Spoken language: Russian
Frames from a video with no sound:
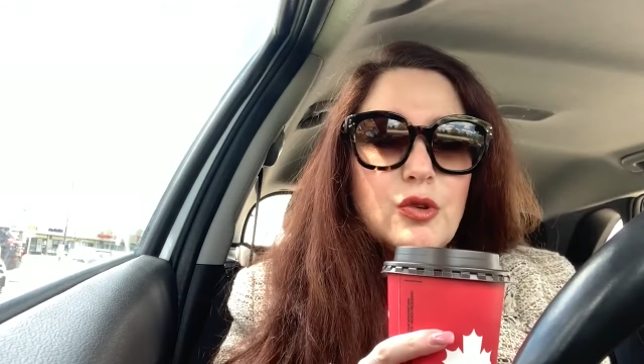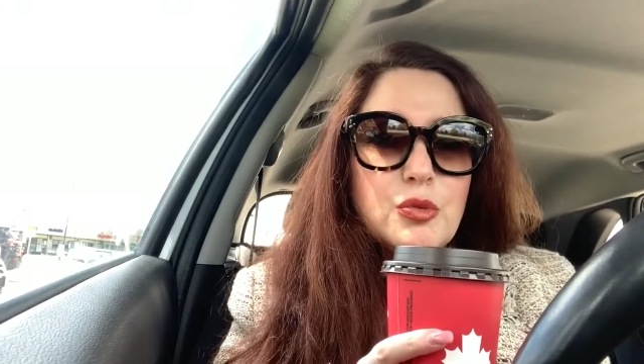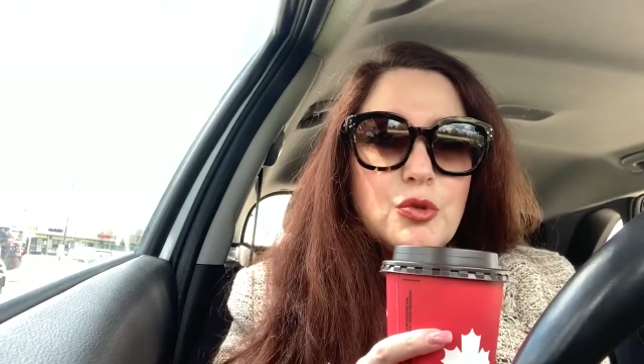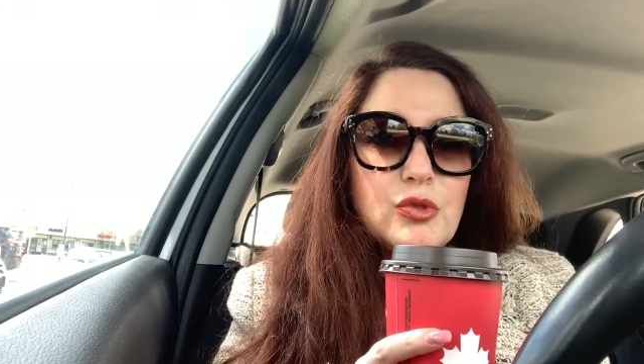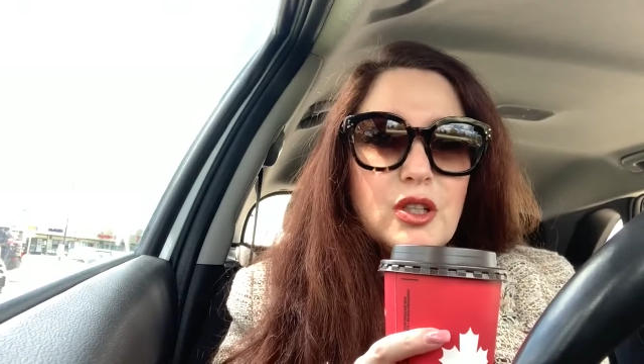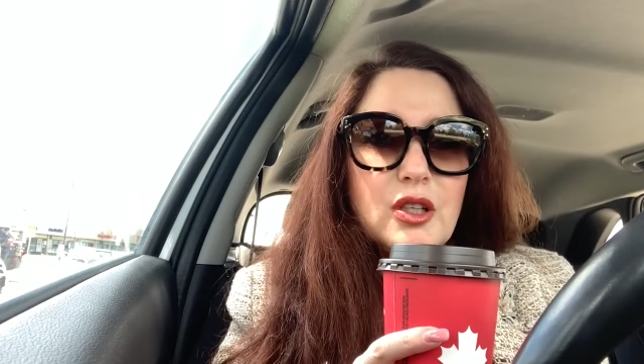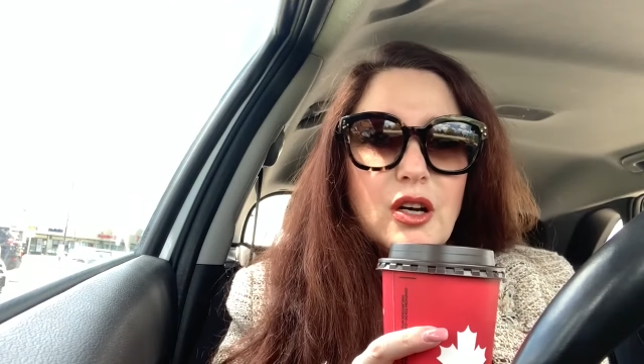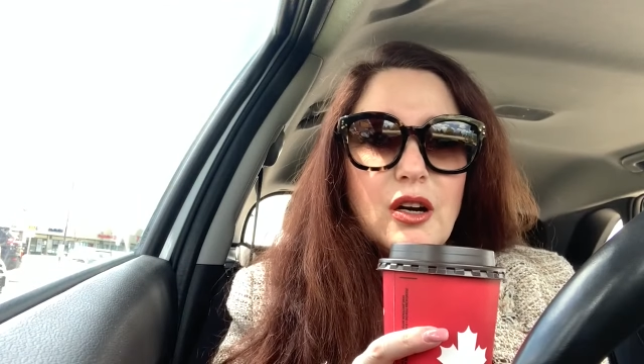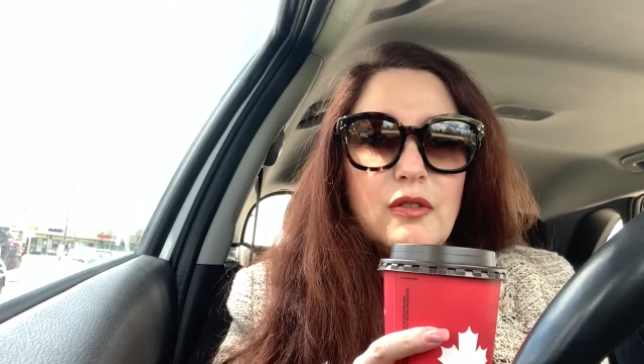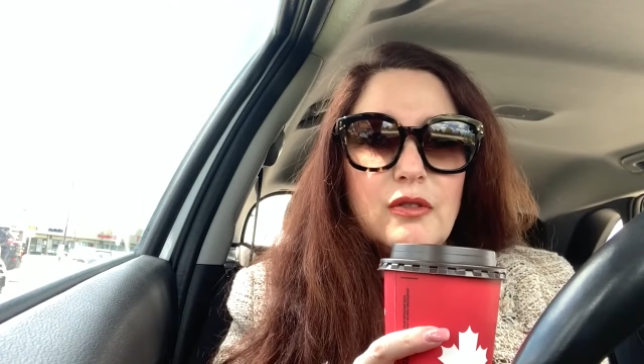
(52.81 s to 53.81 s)
в общем-то,
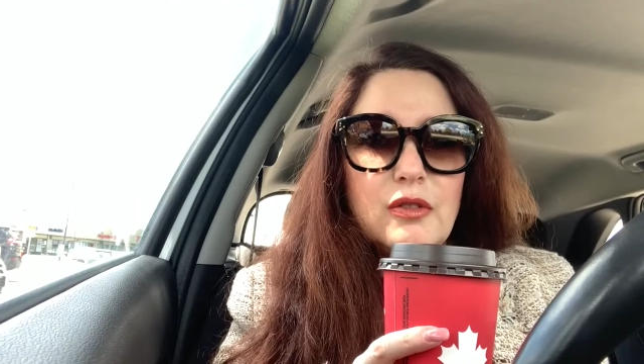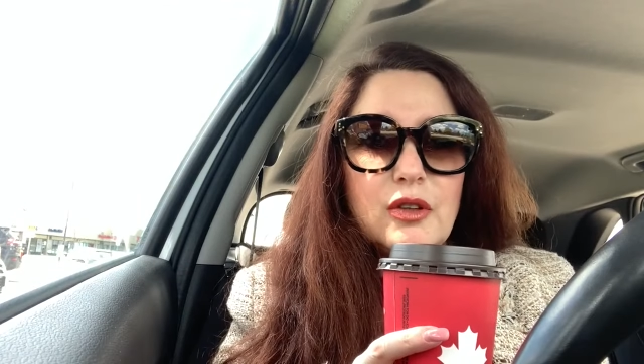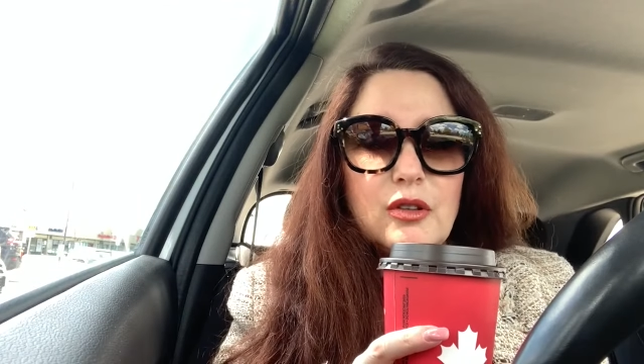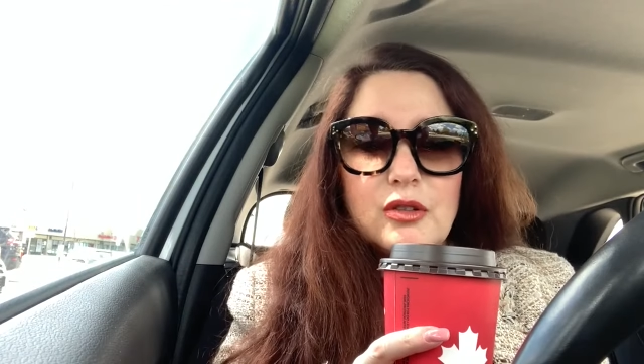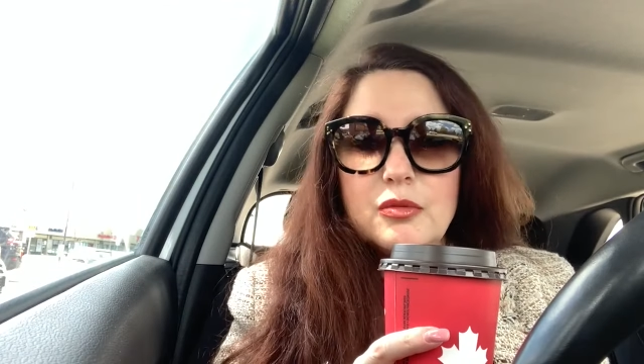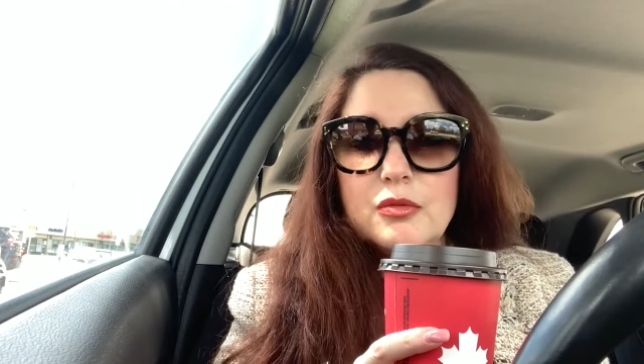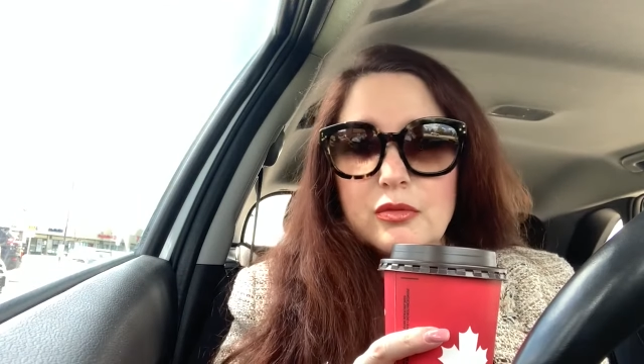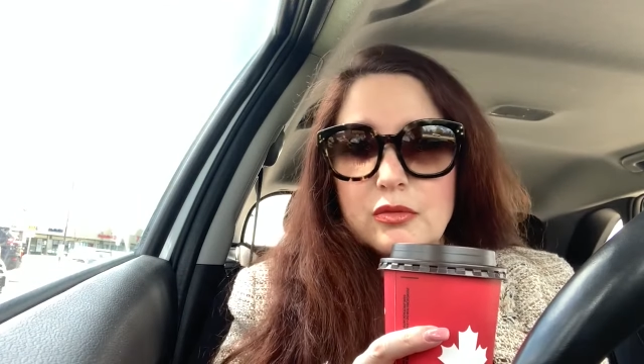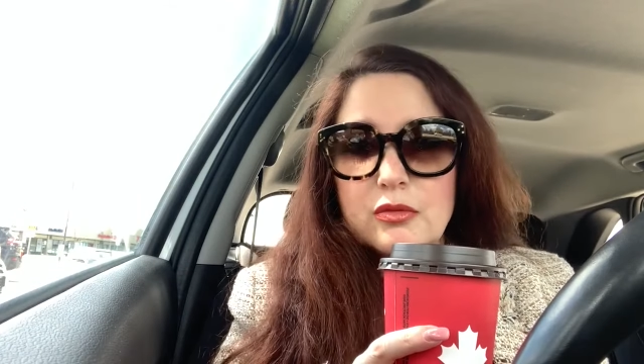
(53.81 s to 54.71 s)
я эм,